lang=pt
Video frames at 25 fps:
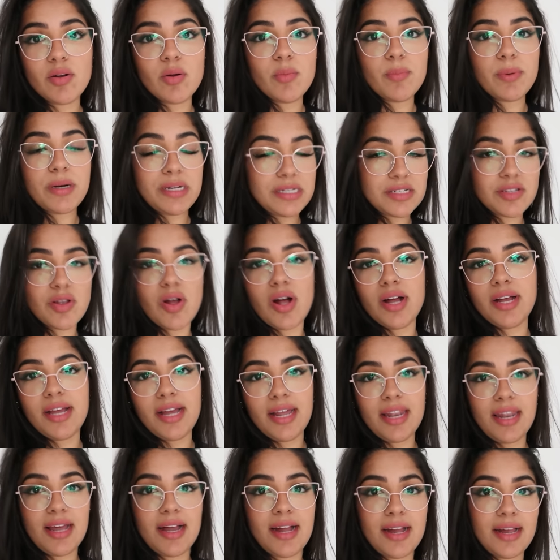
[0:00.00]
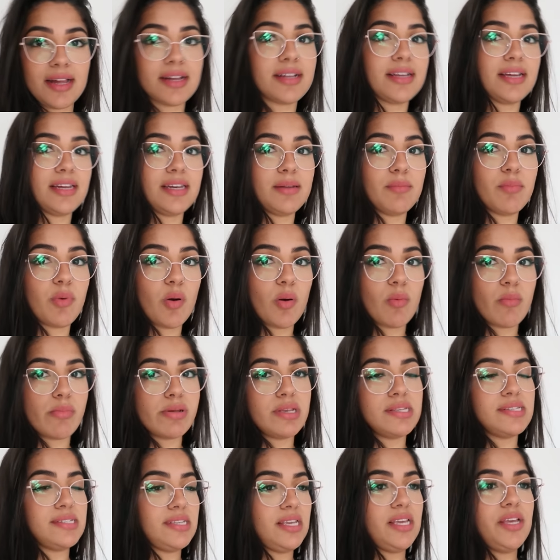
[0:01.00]
Comprei só aquela, aquele
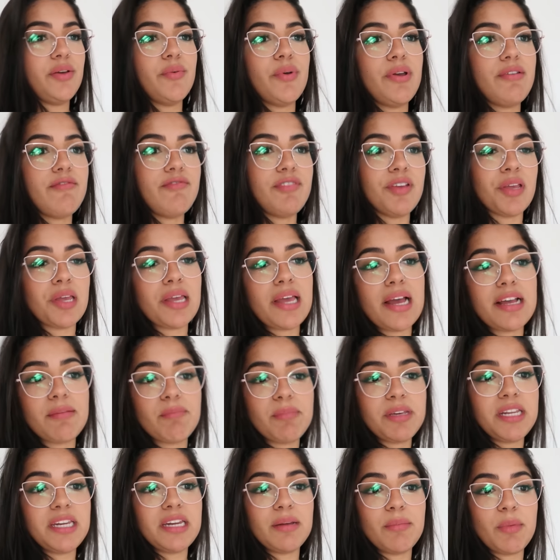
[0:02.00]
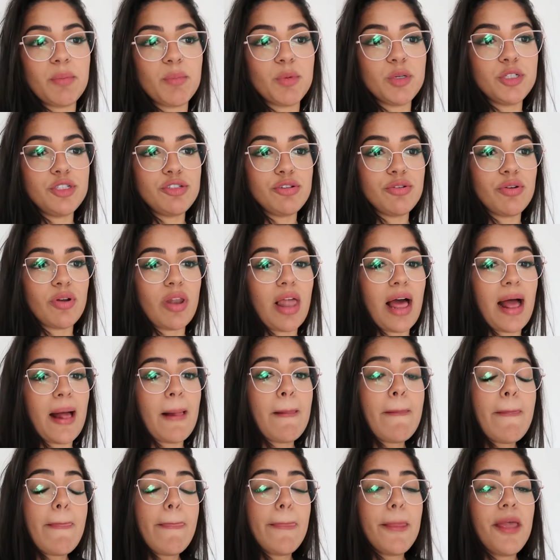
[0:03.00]
bombezinho, enfim, que a menina me mostrou
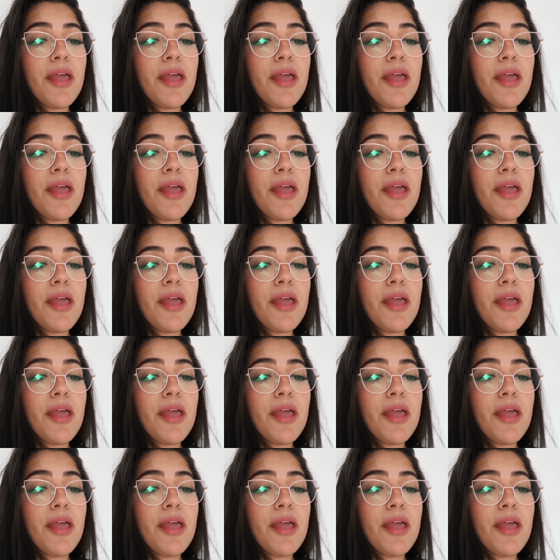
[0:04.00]
lá.